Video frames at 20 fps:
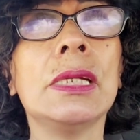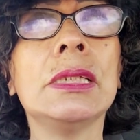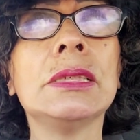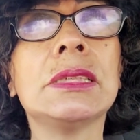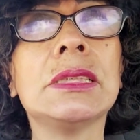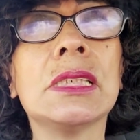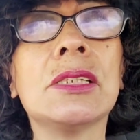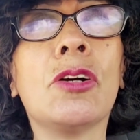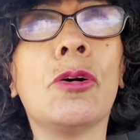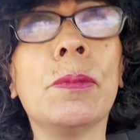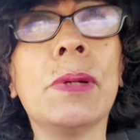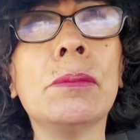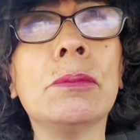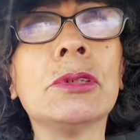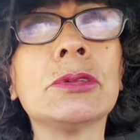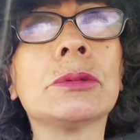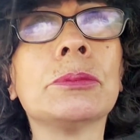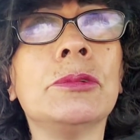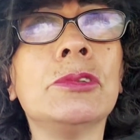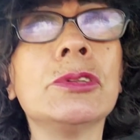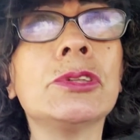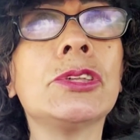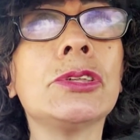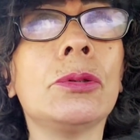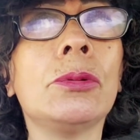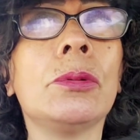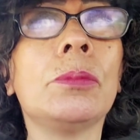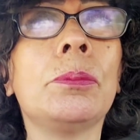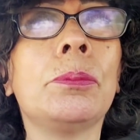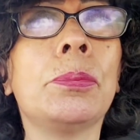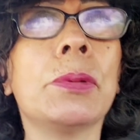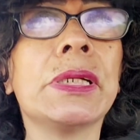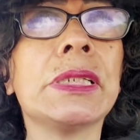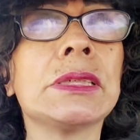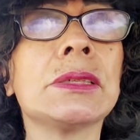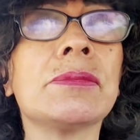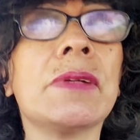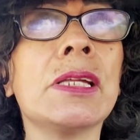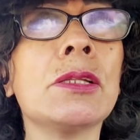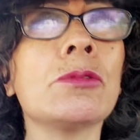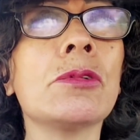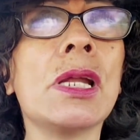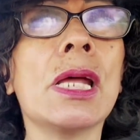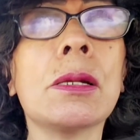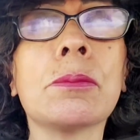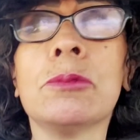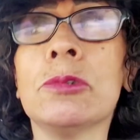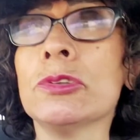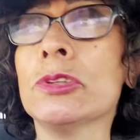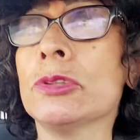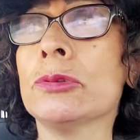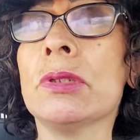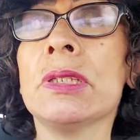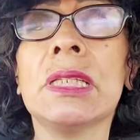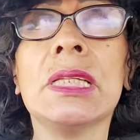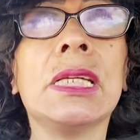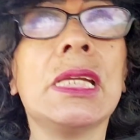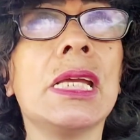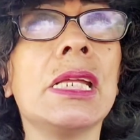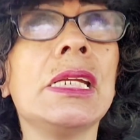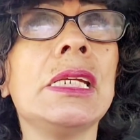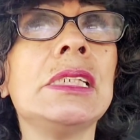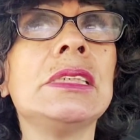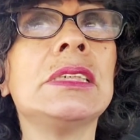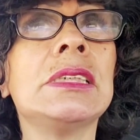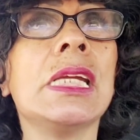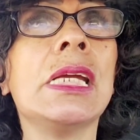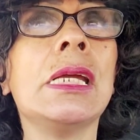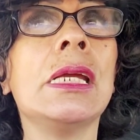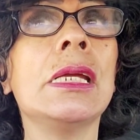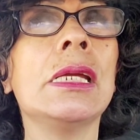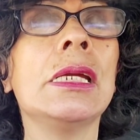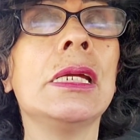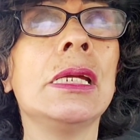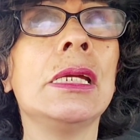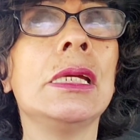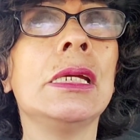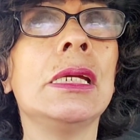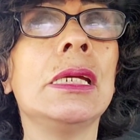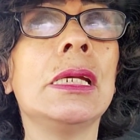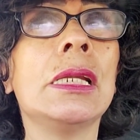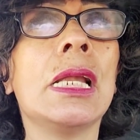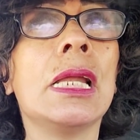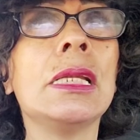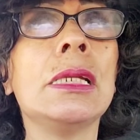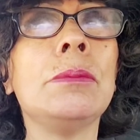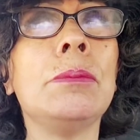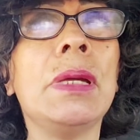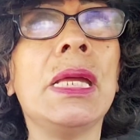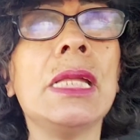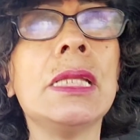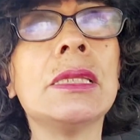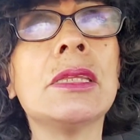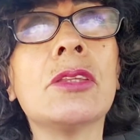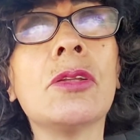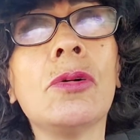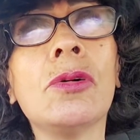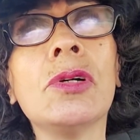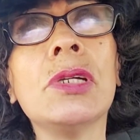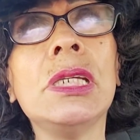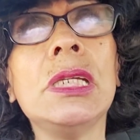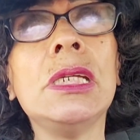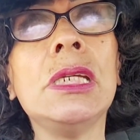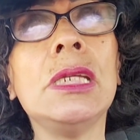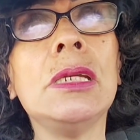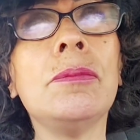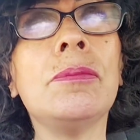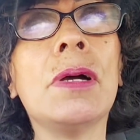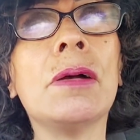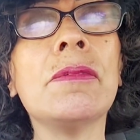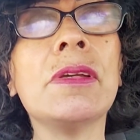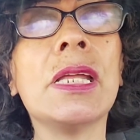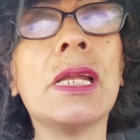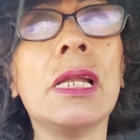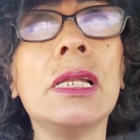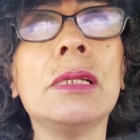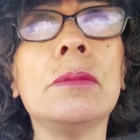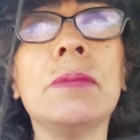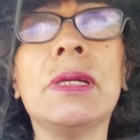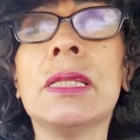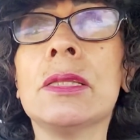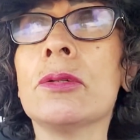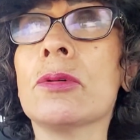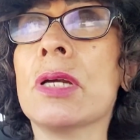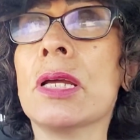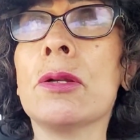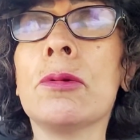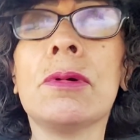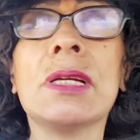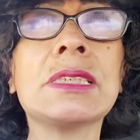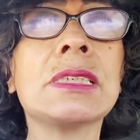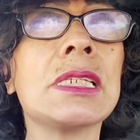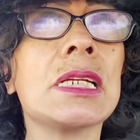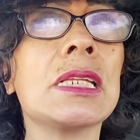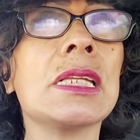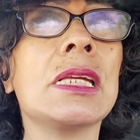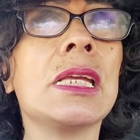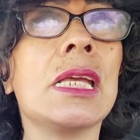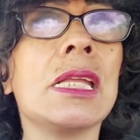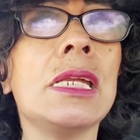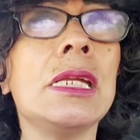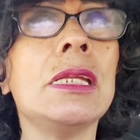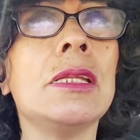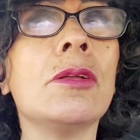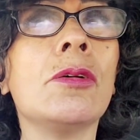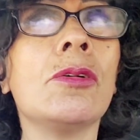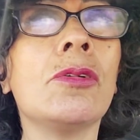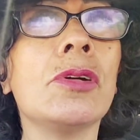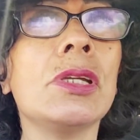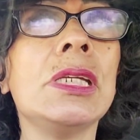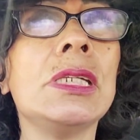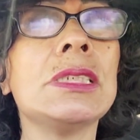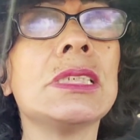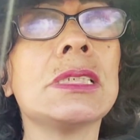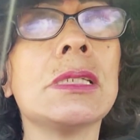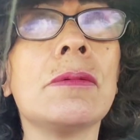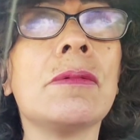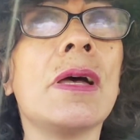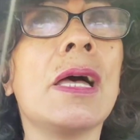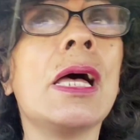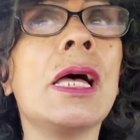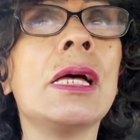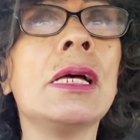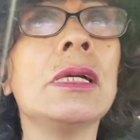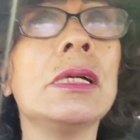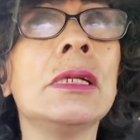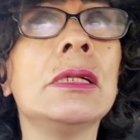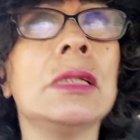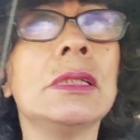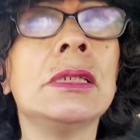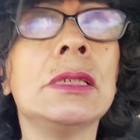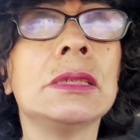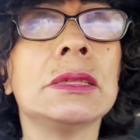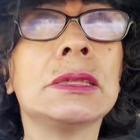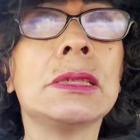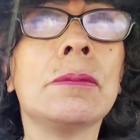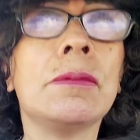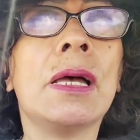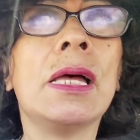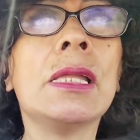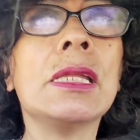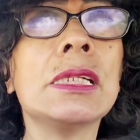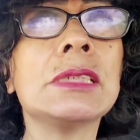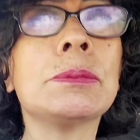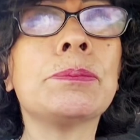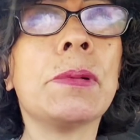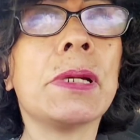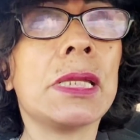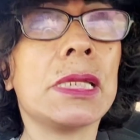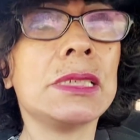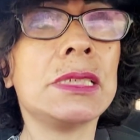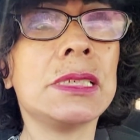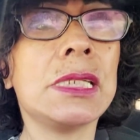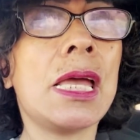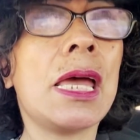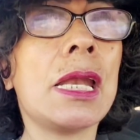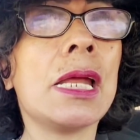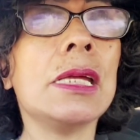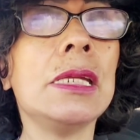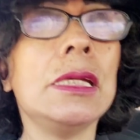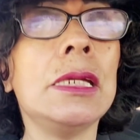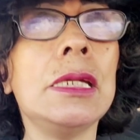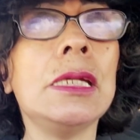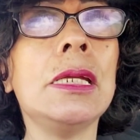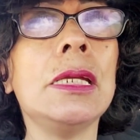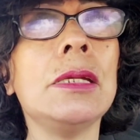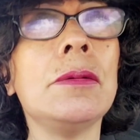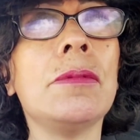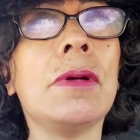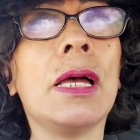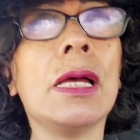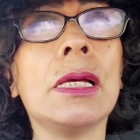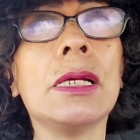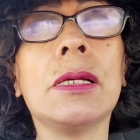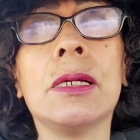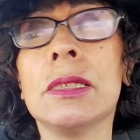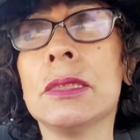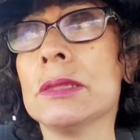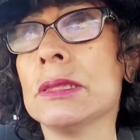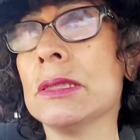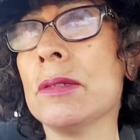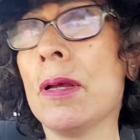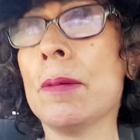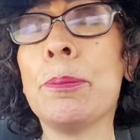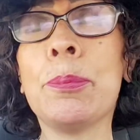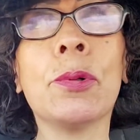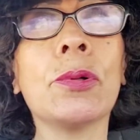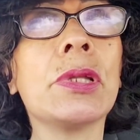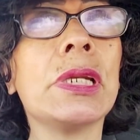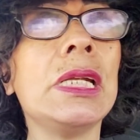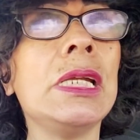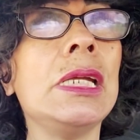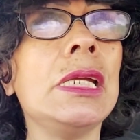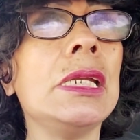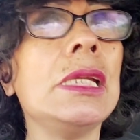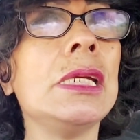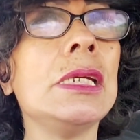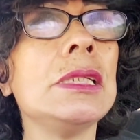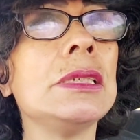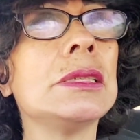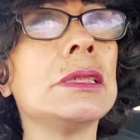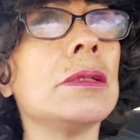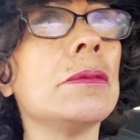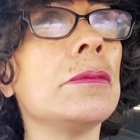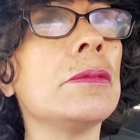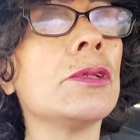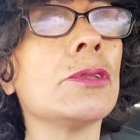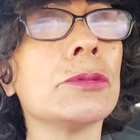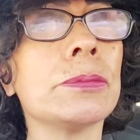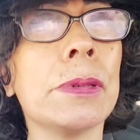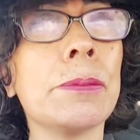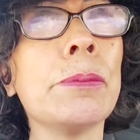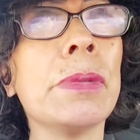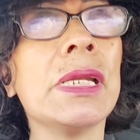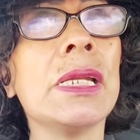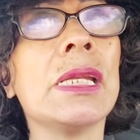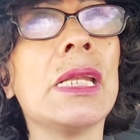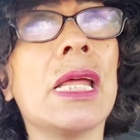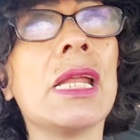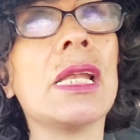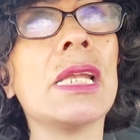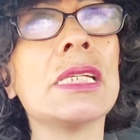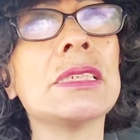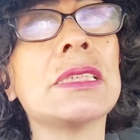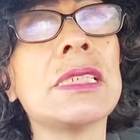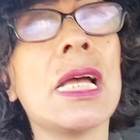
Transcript: Y si comemos mucho, pues va a durar mucho en digerirse el alimento y va a haber alimento que no va a ser digerido y se va, se va a desperdiciar ahí y va, se va a podrir y se, nos va a envenenar la